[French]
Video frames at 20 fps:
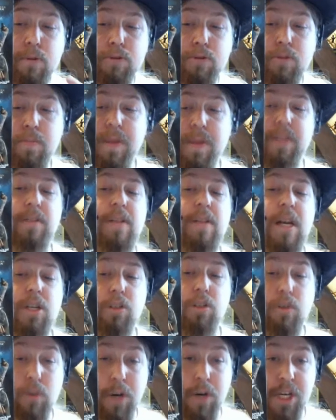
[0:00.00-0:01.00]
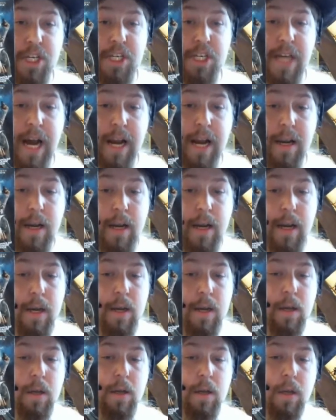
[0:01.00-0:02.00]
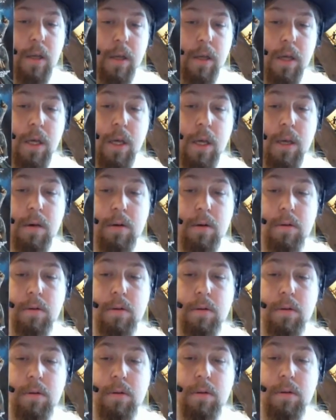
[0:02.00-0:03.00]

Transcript: un peu du personnage original. Et